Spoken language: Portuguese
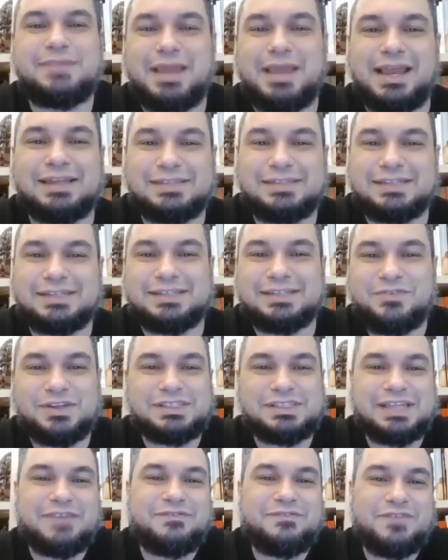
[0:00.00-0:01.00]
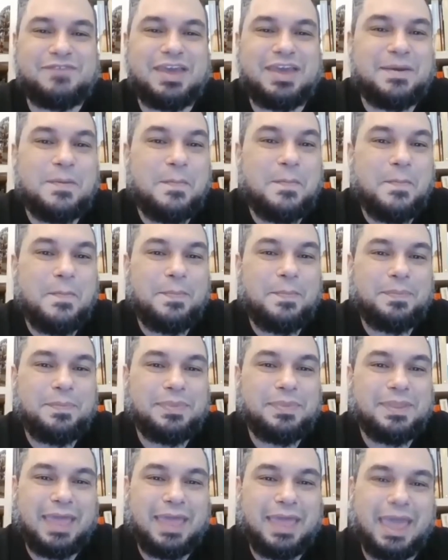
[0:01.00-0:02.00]
que semelhanças que você vê
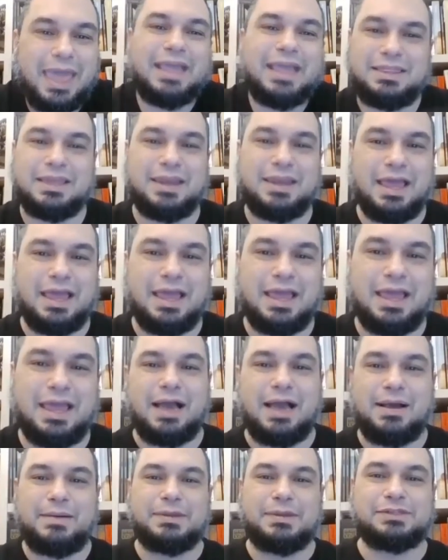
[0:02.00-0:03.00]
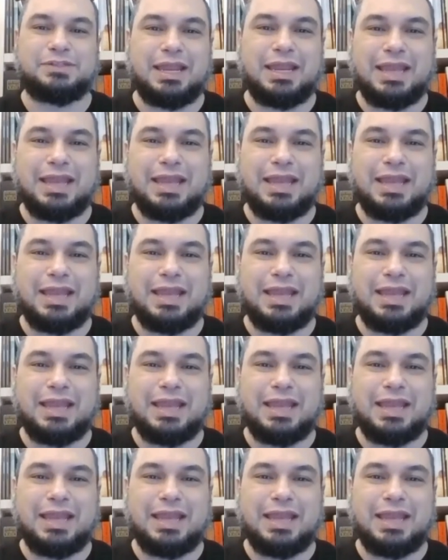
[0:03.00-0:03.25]
ah, eu sou, a, maçonaria,